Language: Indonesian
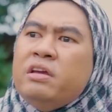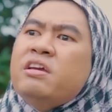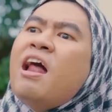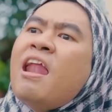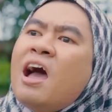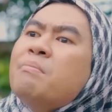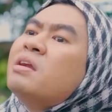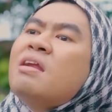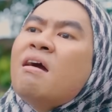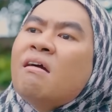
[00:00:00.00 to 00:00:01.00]
Iyalah,
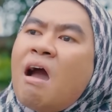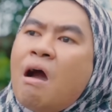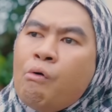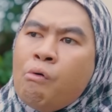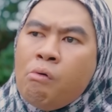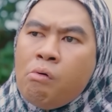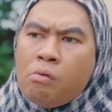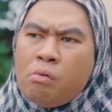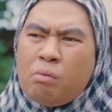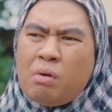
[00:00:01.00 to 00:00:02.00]
menang kau.
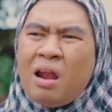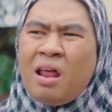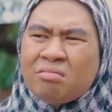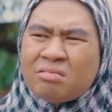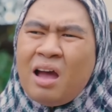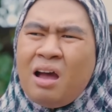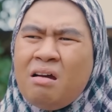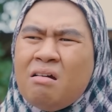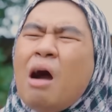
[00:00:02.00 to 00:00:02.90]
Udah latah,